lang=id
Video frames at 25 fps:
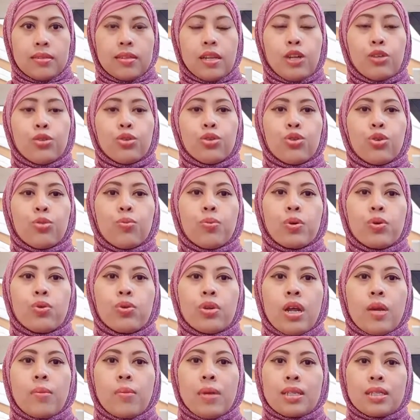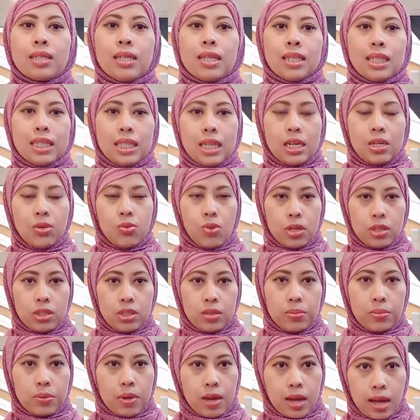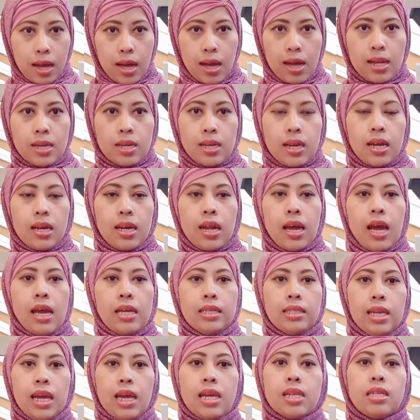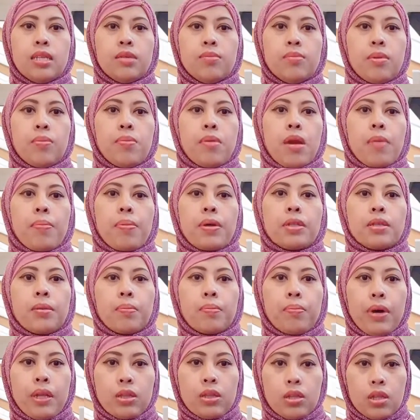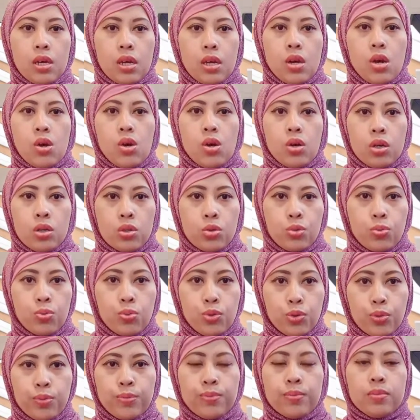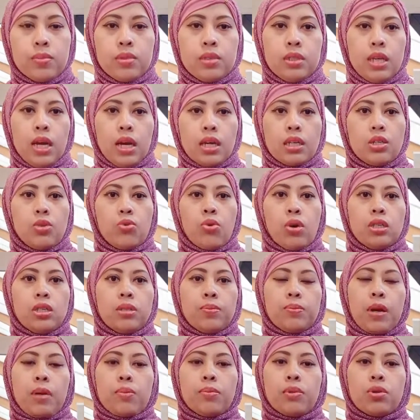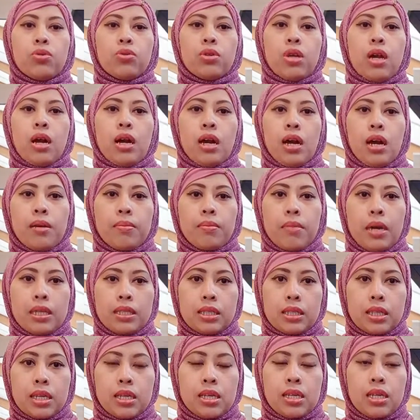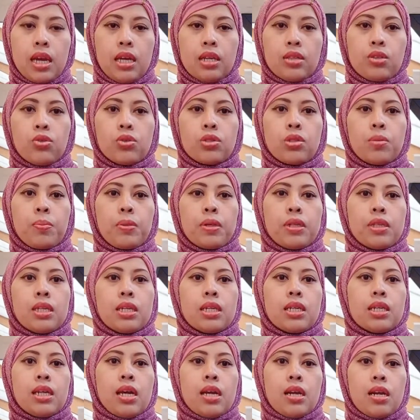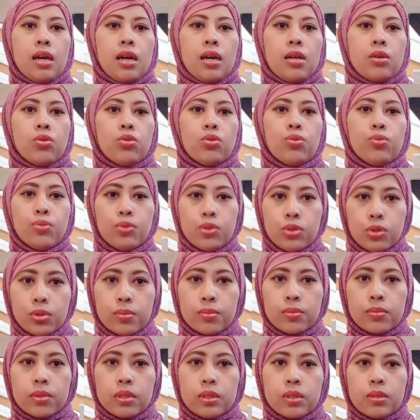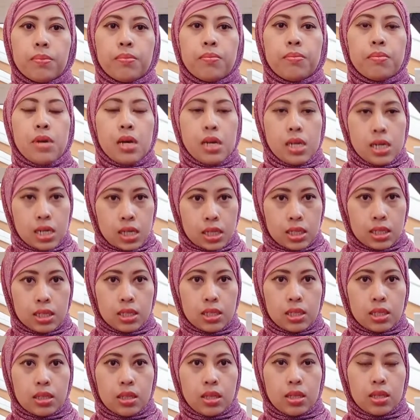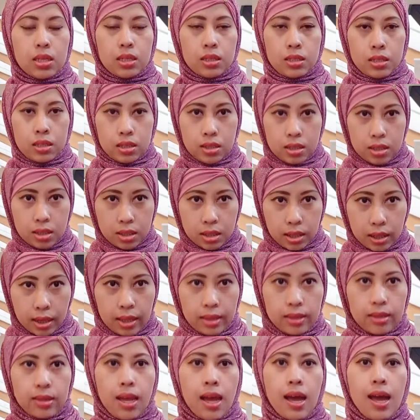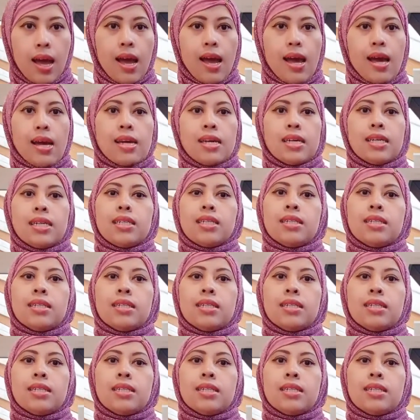dan untuk penggunaan masker tidak diwajibkan dan hanya di beberapa tempat umum yang diwajibkan menggunakan masker yaitu seperti kendaraan umum, bus, kereta,